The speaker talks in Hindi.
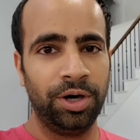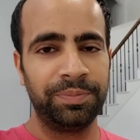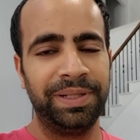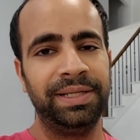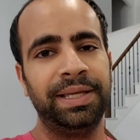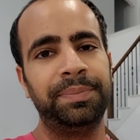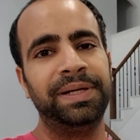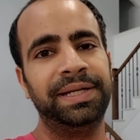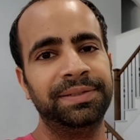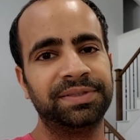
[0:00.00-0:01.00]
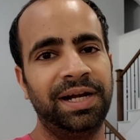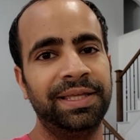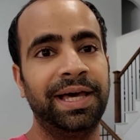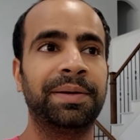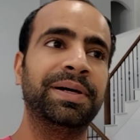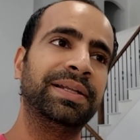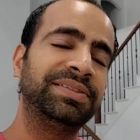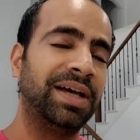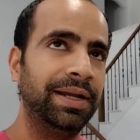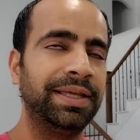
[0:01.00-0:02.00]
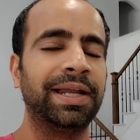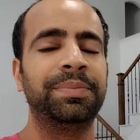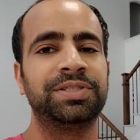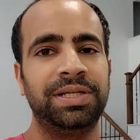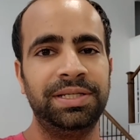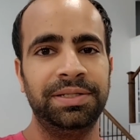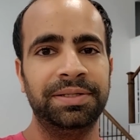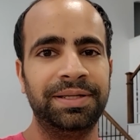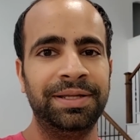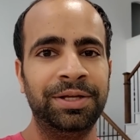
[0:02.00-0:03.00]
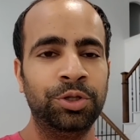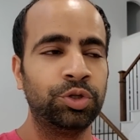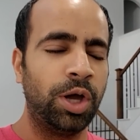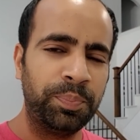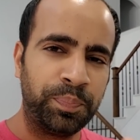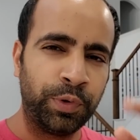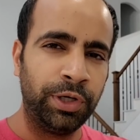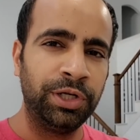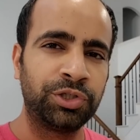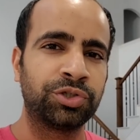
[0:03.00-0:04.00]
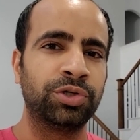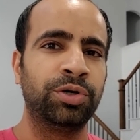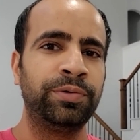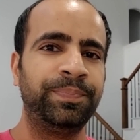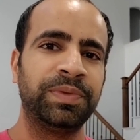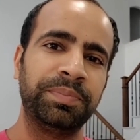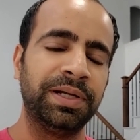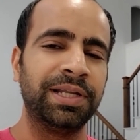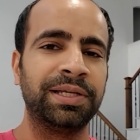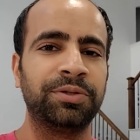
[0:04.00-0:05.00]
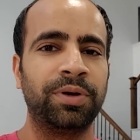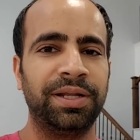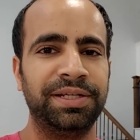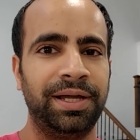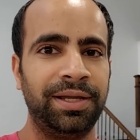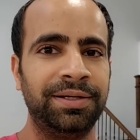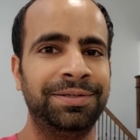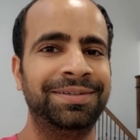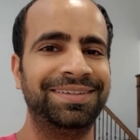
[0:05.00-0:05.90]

और मेरी है मीटिंग साढ़े ग्यारह साढ़े ग्यारह बजे ही आई एम प्रिटी श्योर मीटिंग के दौरान ही आएगा